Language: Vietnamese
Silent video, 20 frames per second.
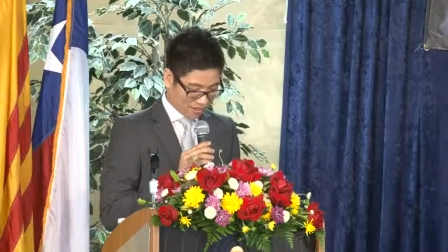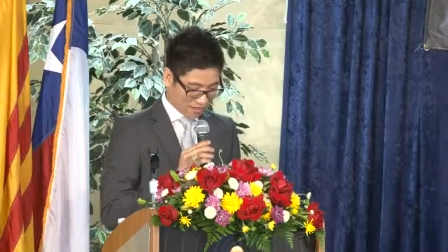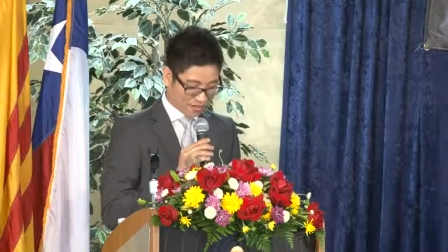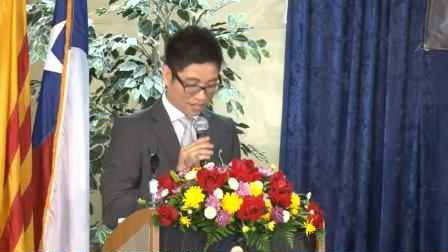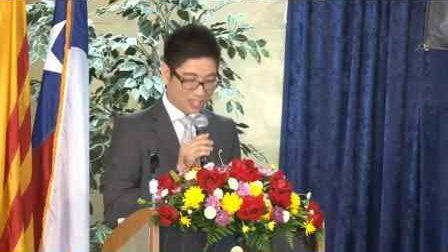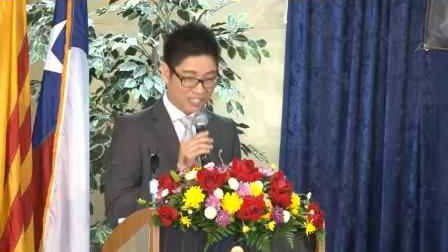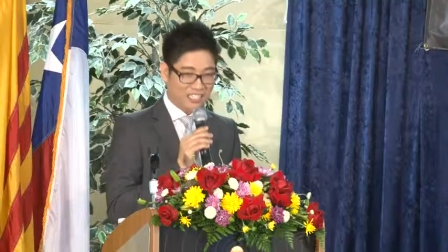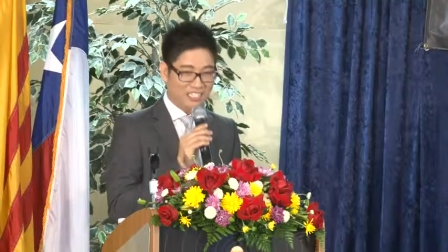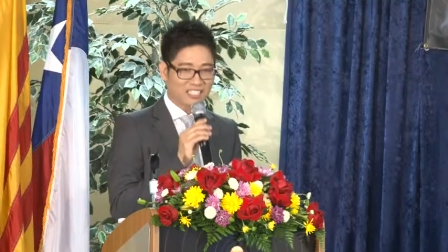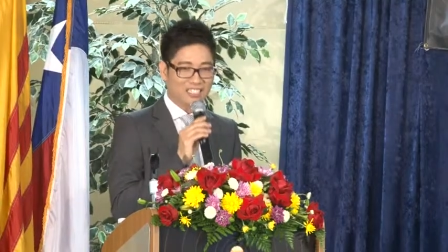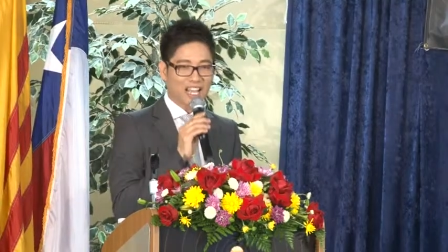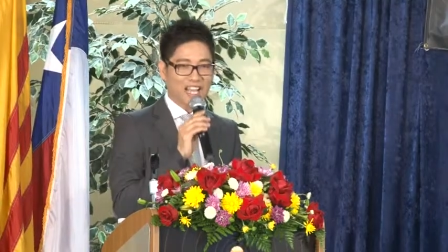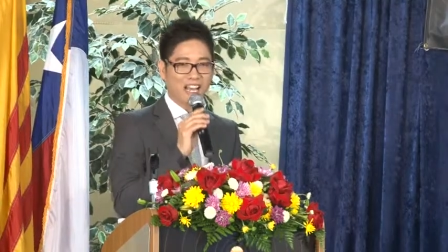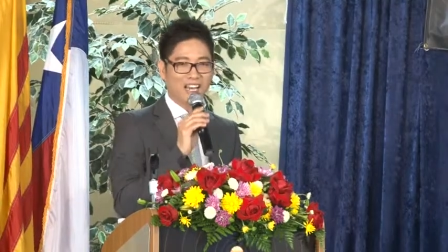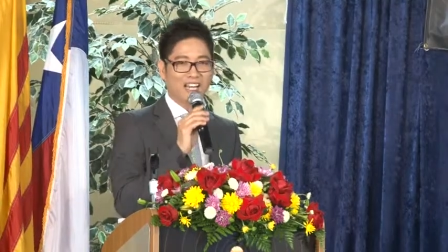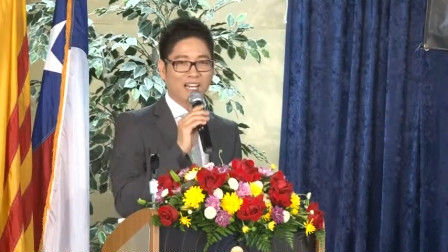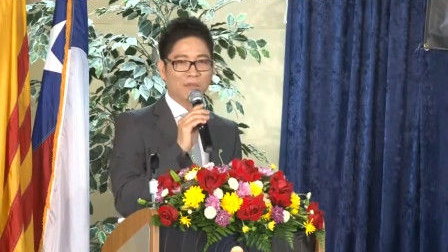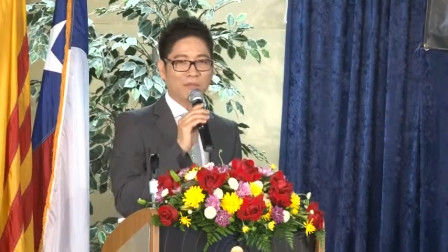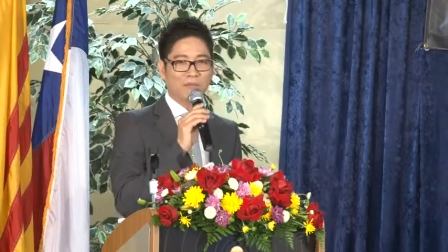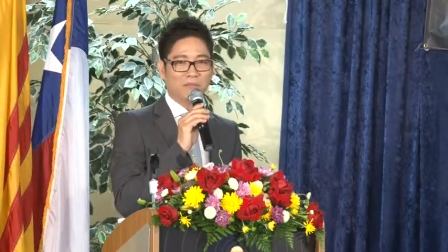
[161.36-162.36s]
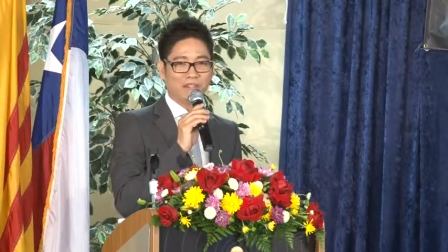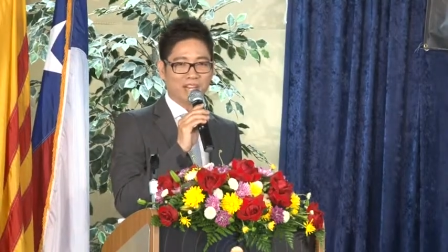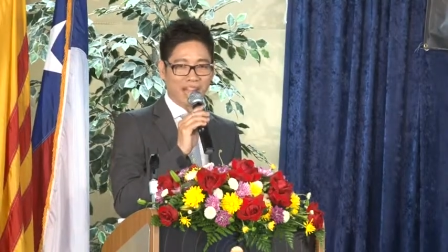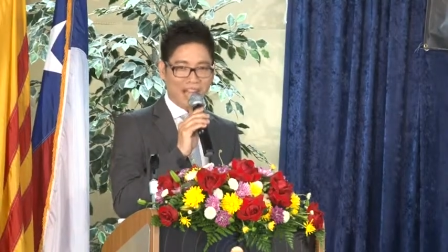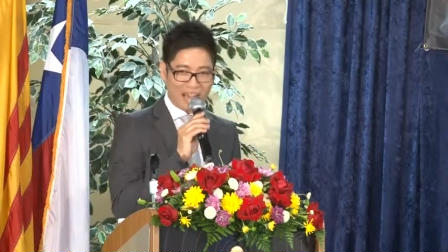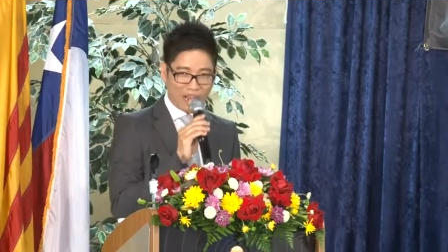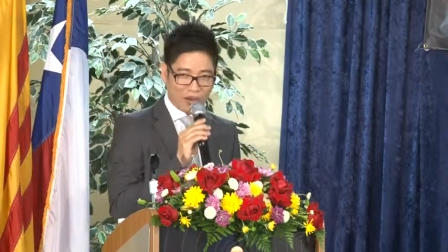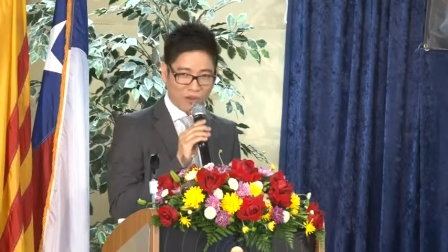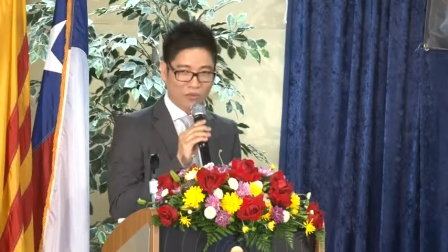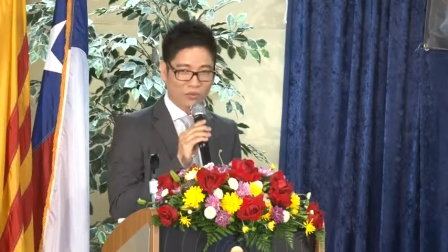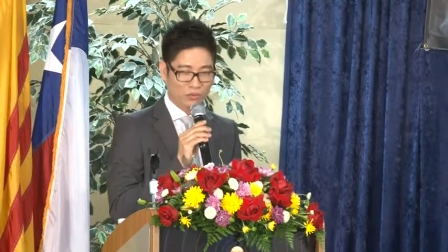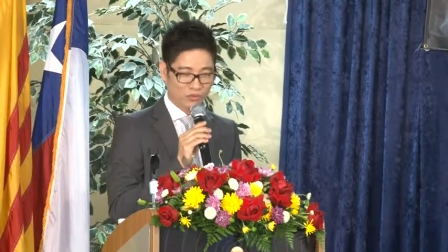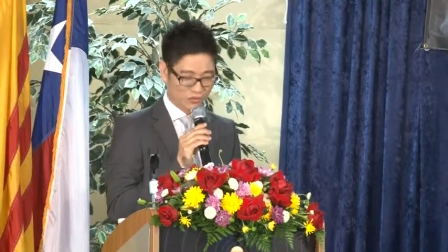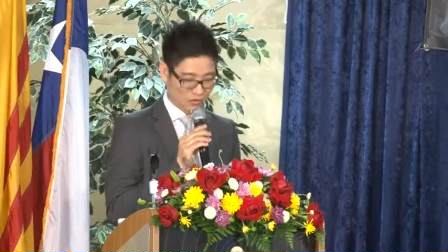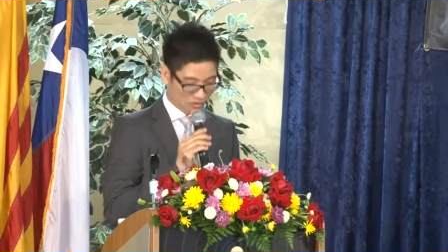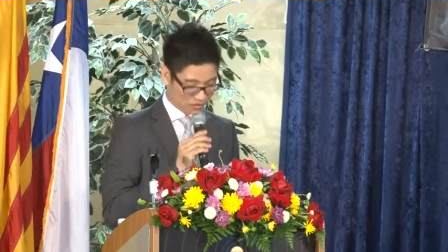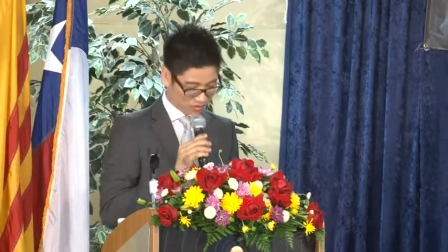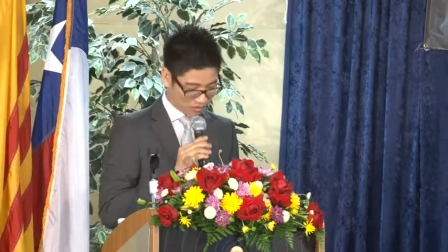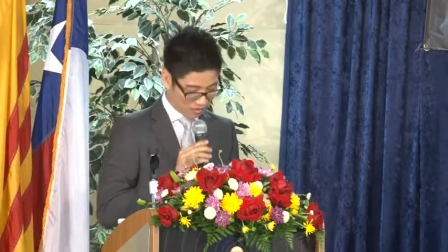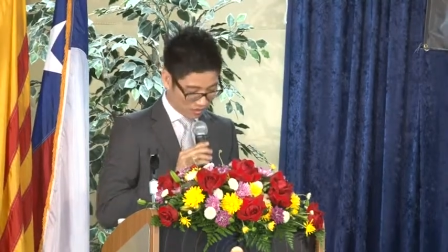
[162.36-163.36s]
những sai lầm nào
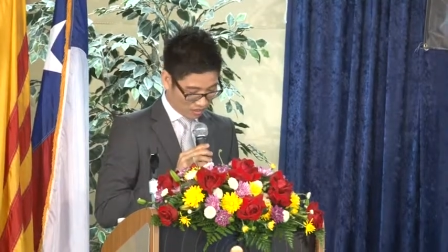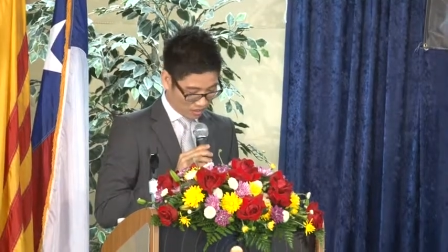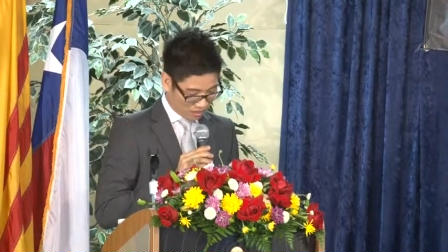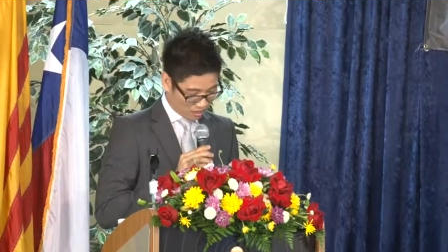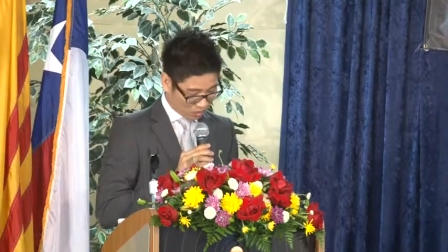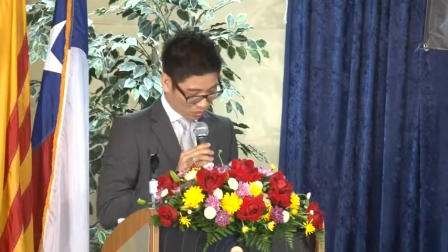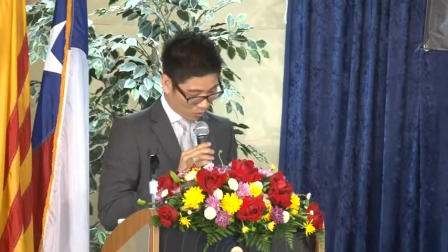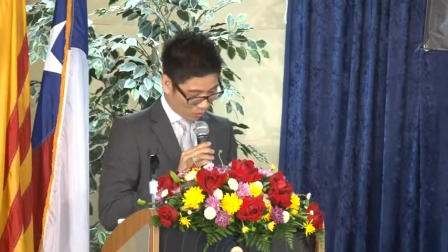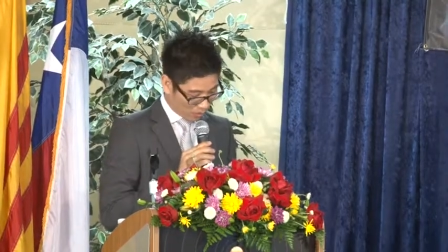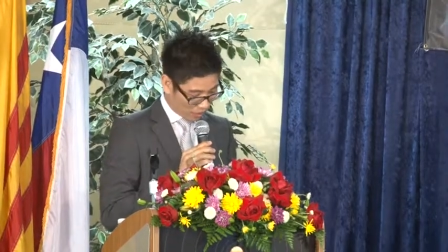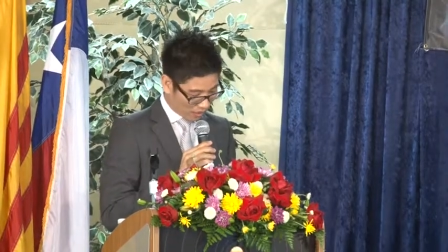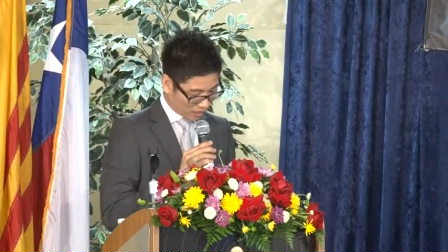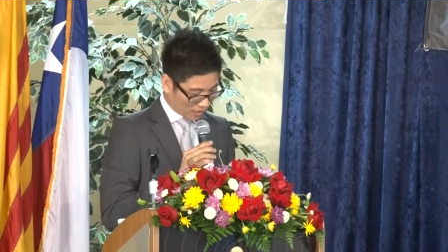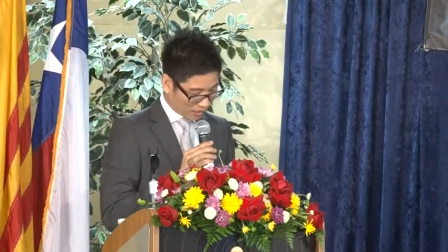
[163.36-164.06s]
thuộc